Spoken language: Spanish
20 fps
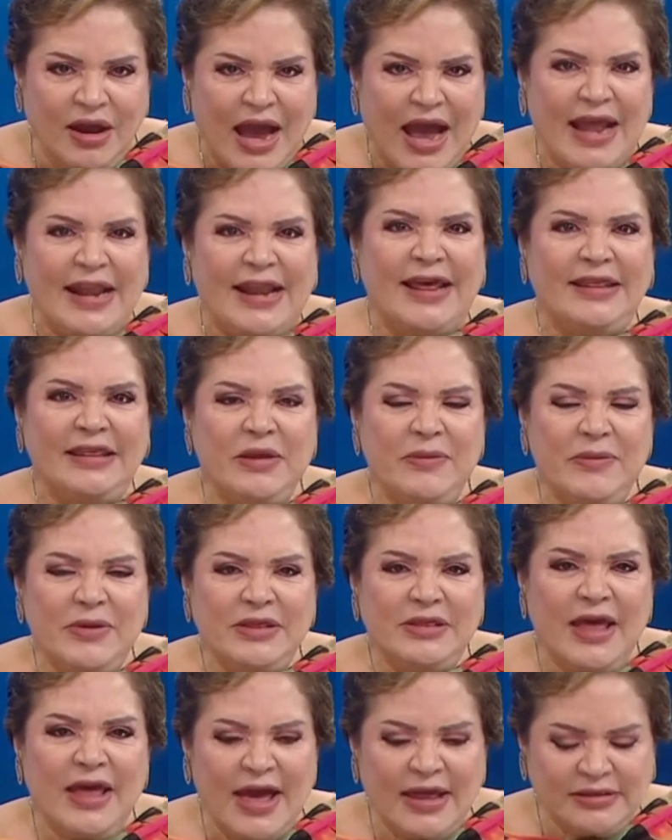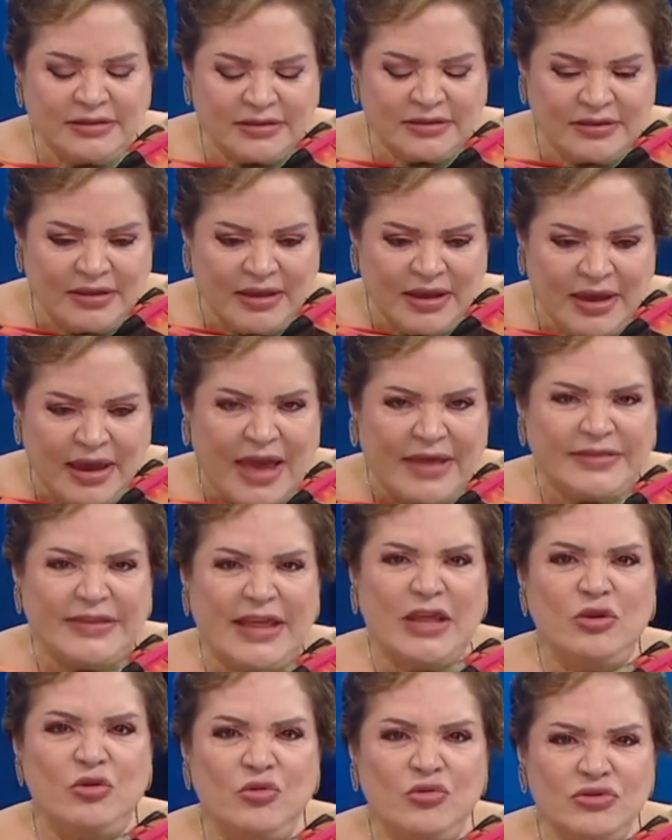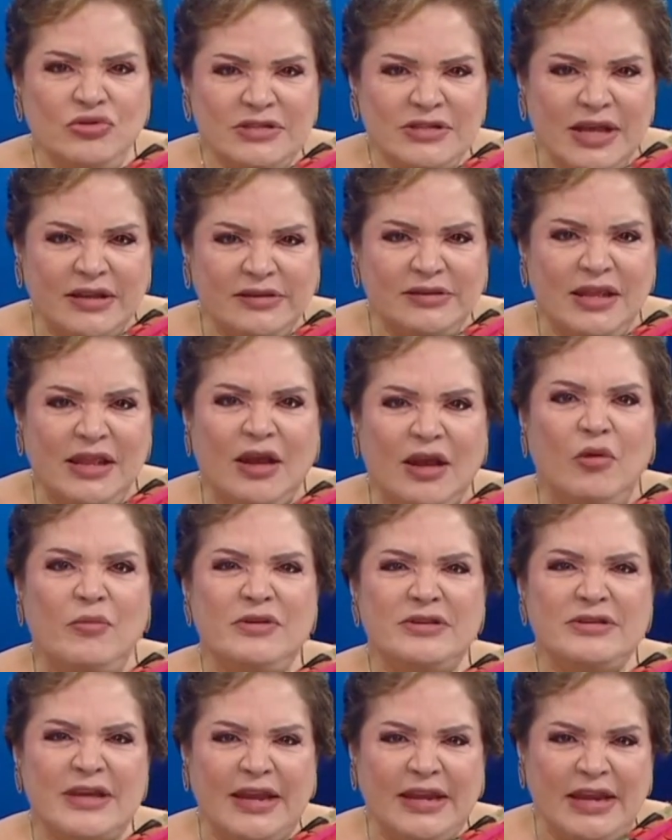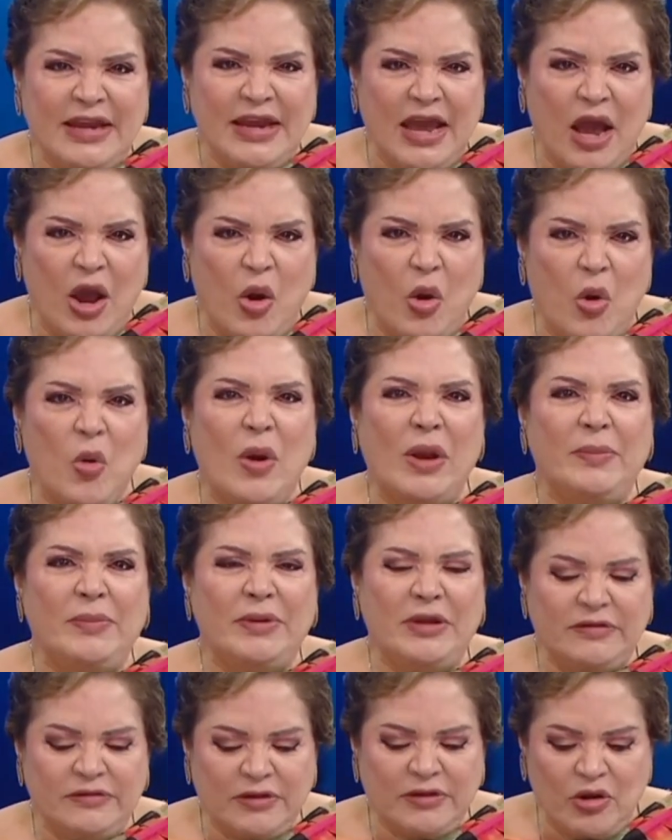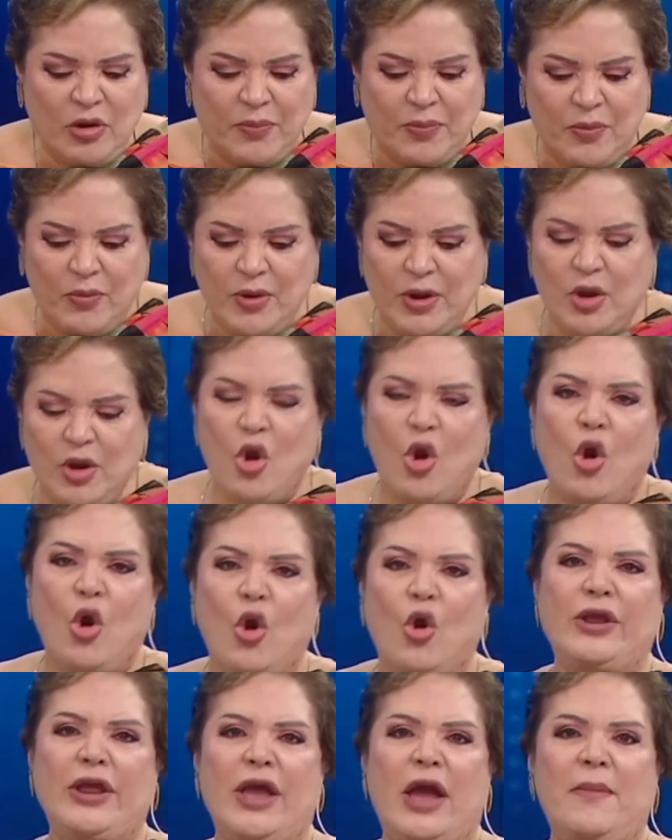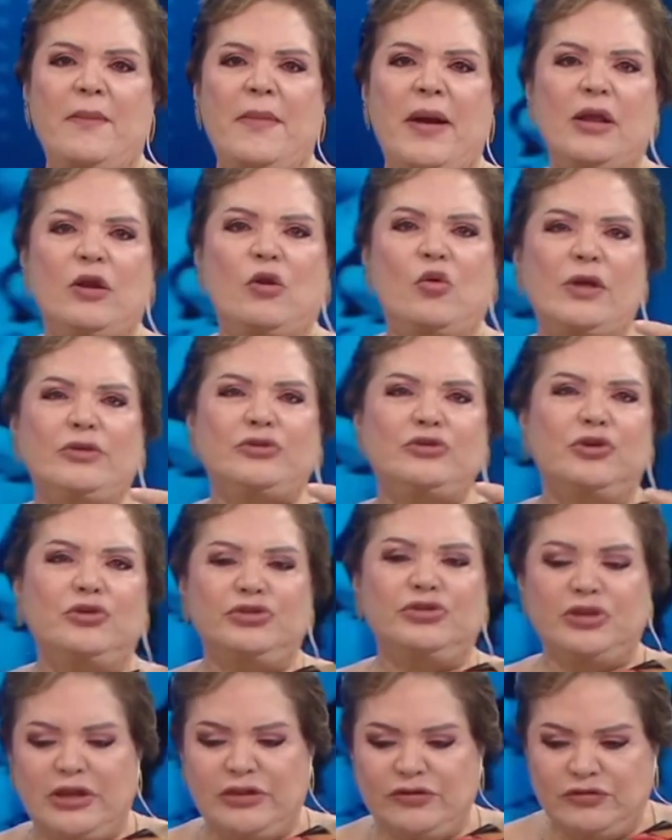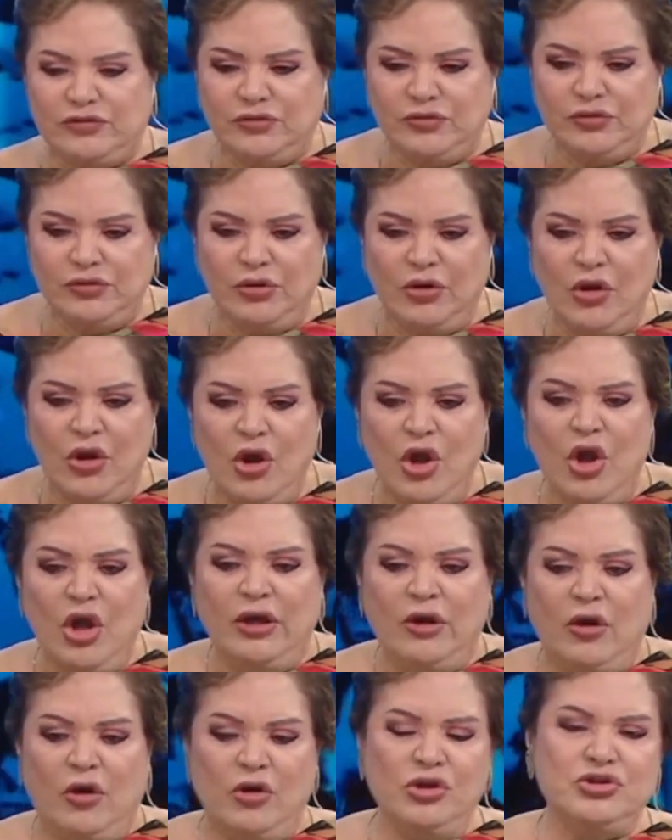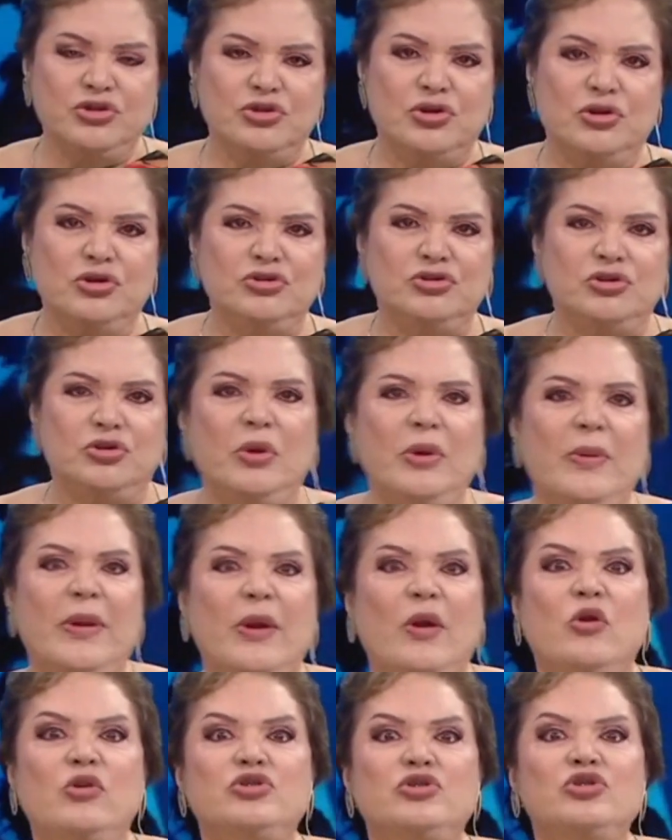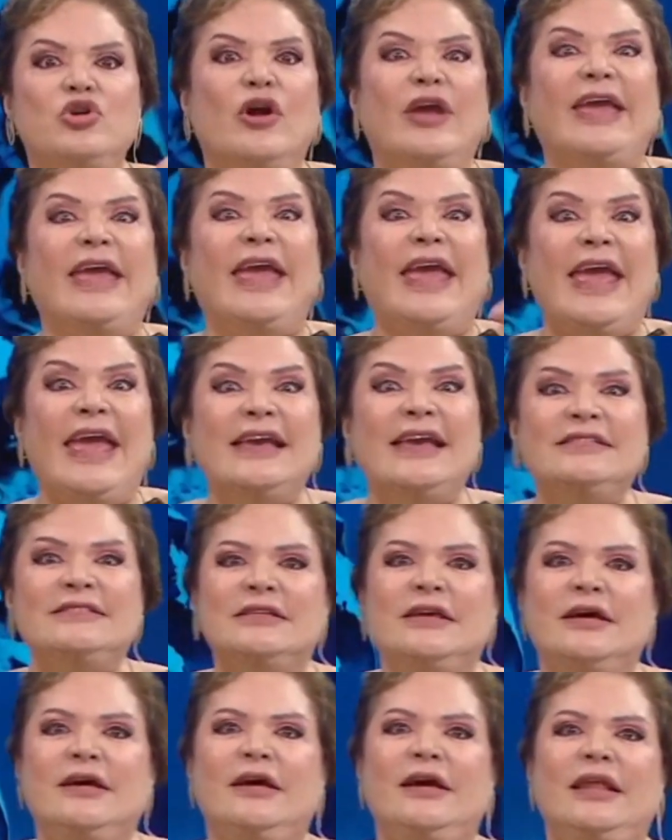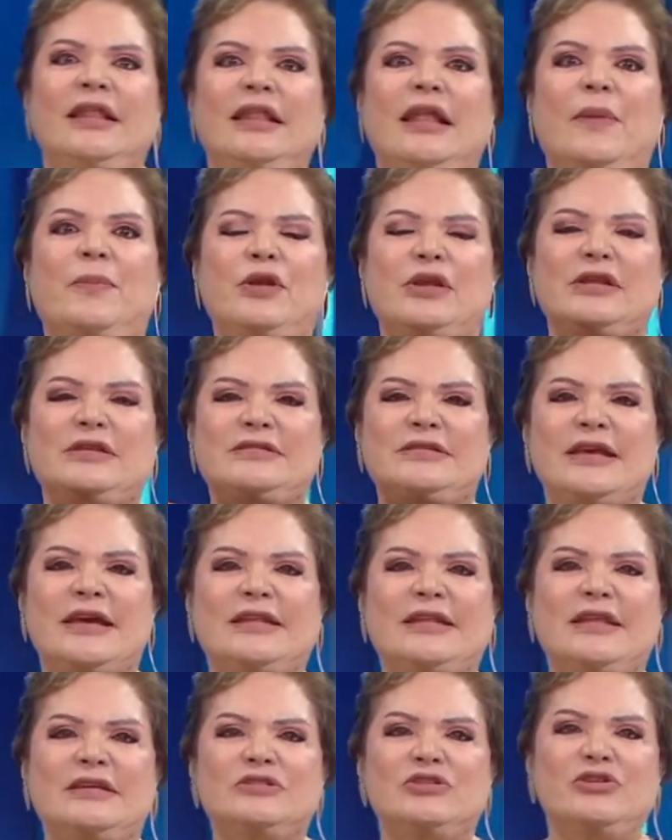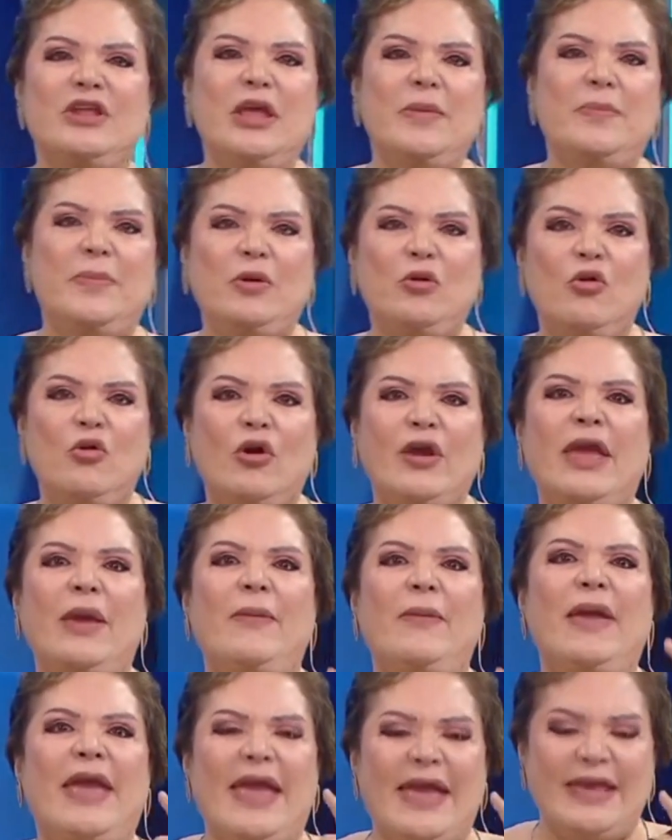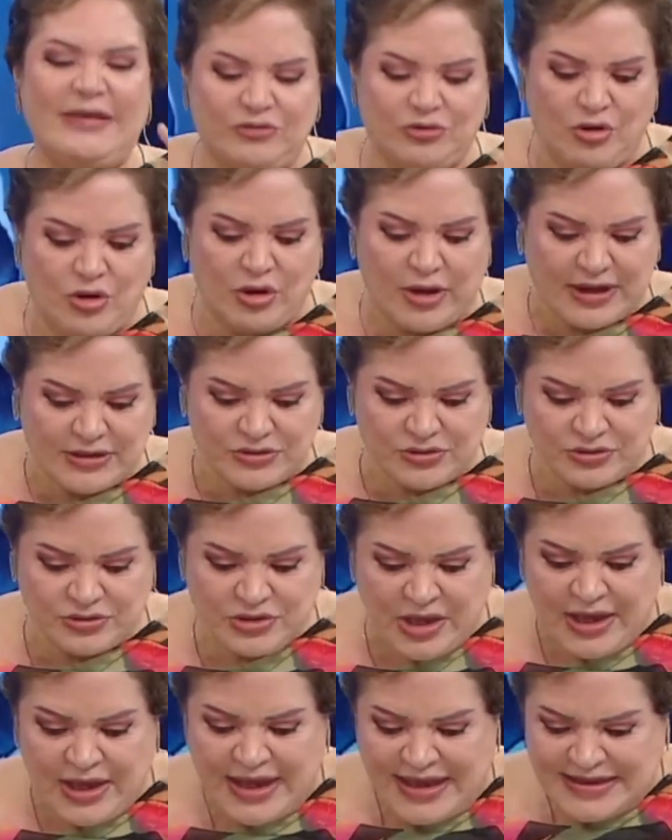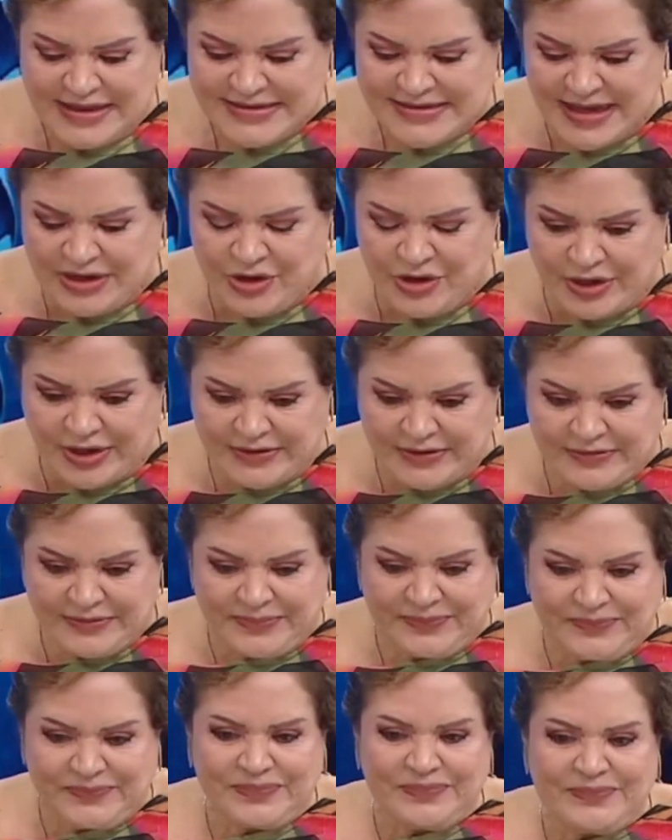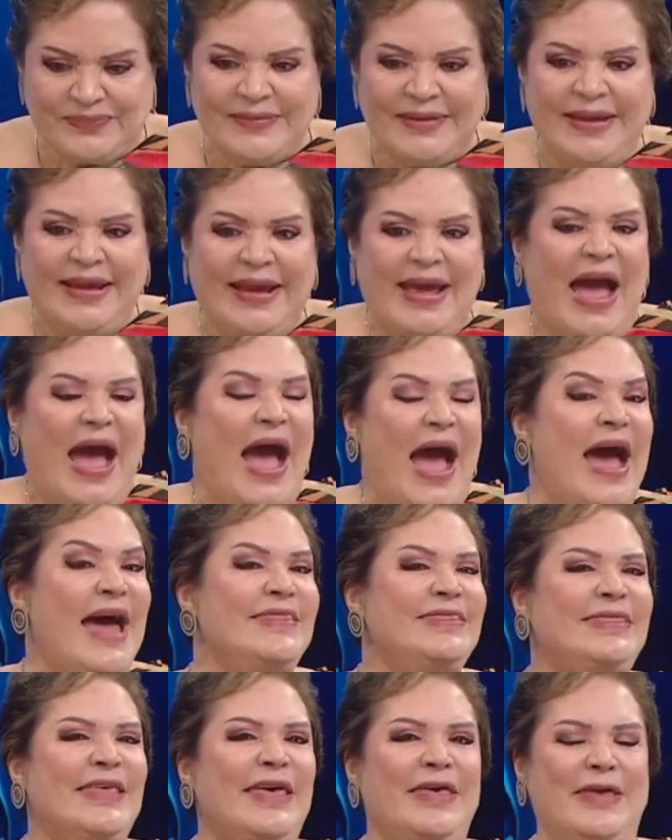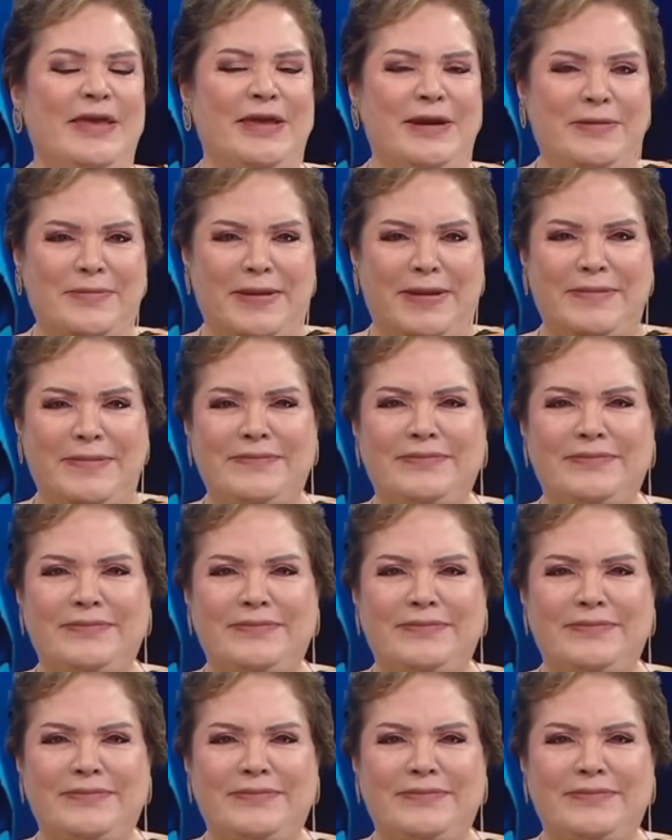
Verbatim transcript: A la divindad, denuncia ante la comisaría o al Ministerio Público o llama al 431-8898, que es la Policía Nacional de Perú que ve estos casos. Señores, antes de irme,